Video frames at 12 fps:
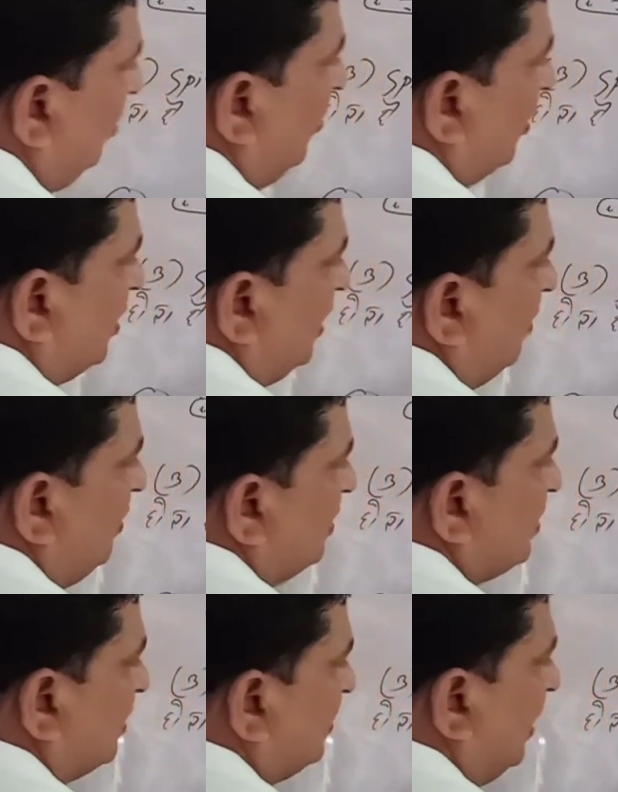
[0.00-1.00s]
बैक्टीरिया मिल
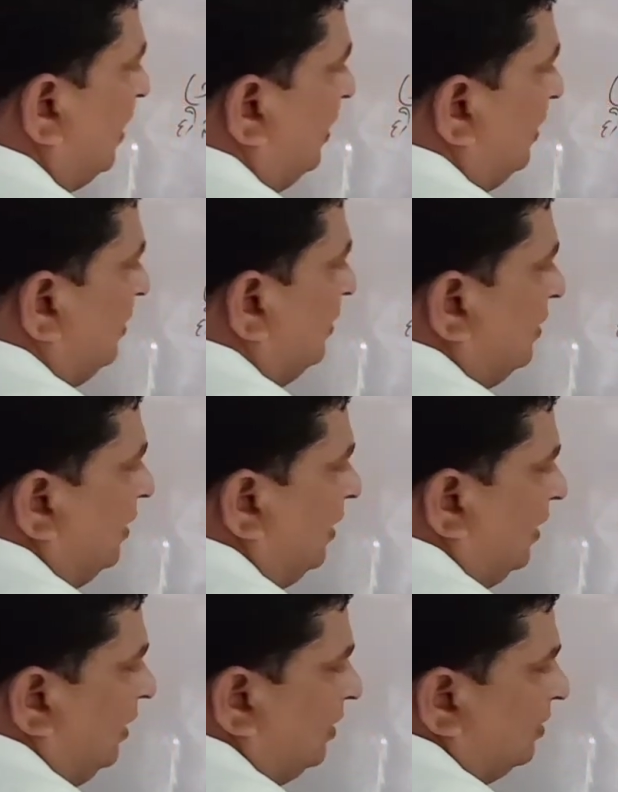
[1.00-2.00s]
सकता है है
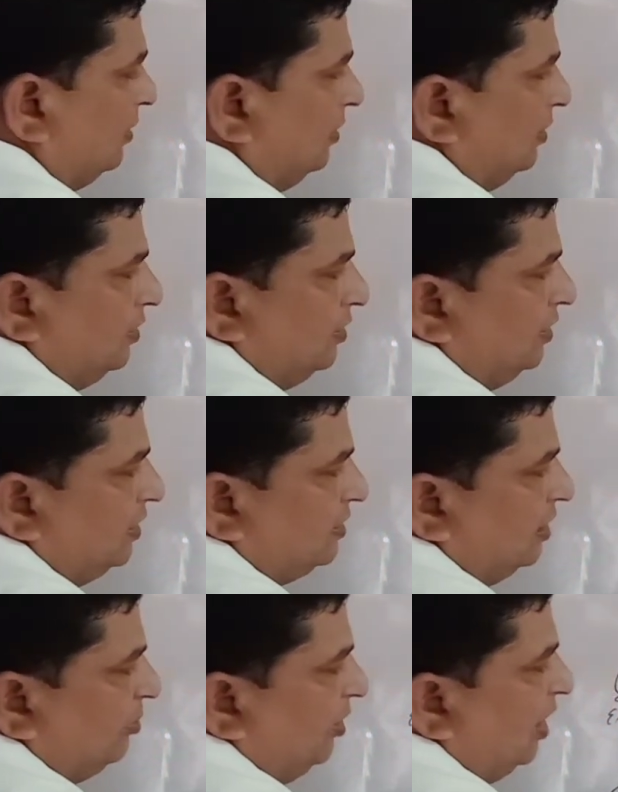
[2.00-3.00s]
ना ये
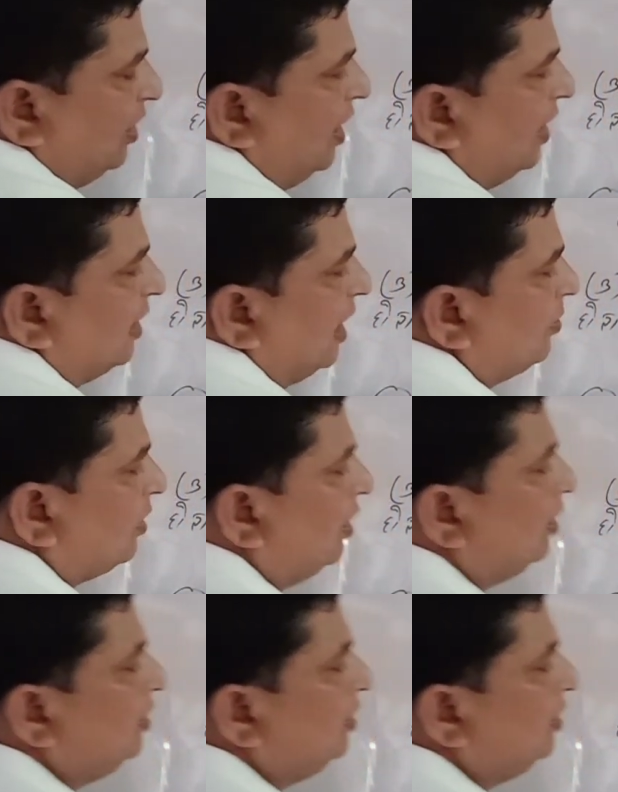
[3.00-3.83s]
सर्पिलाकार टाइप का